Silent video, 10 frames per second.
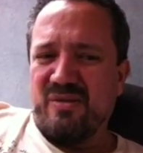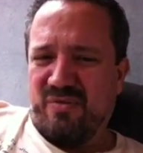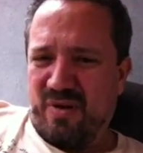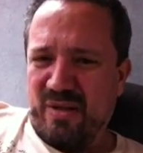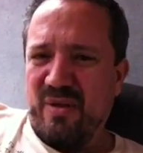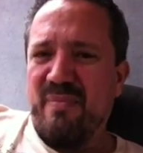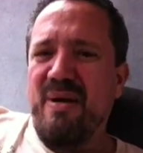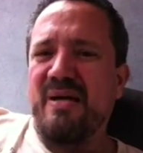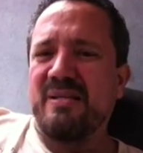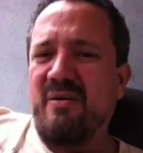De fato, é
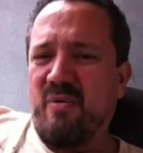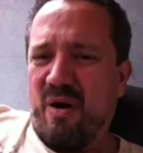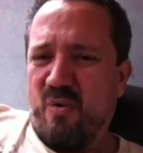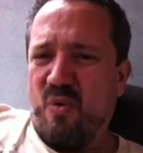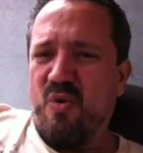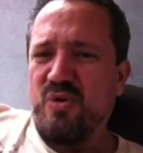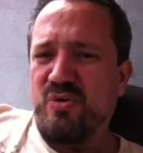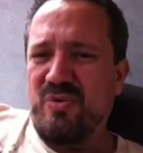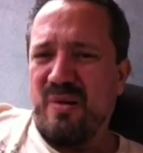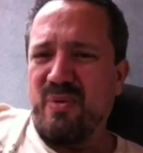mais ao,
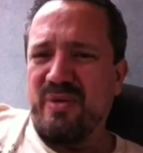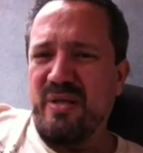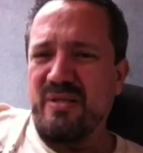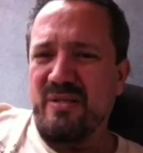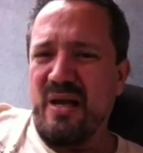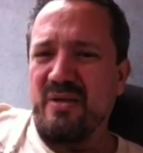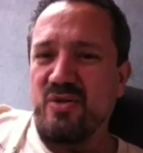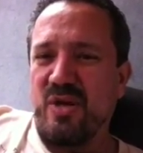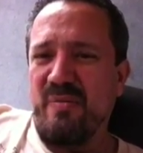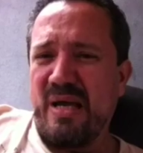gosto da
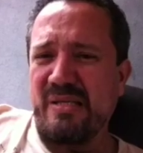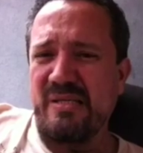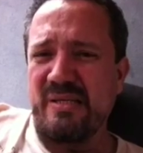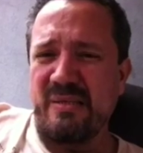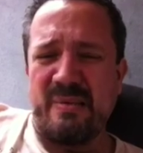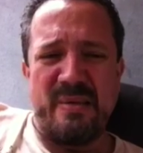modernidade chamar assim.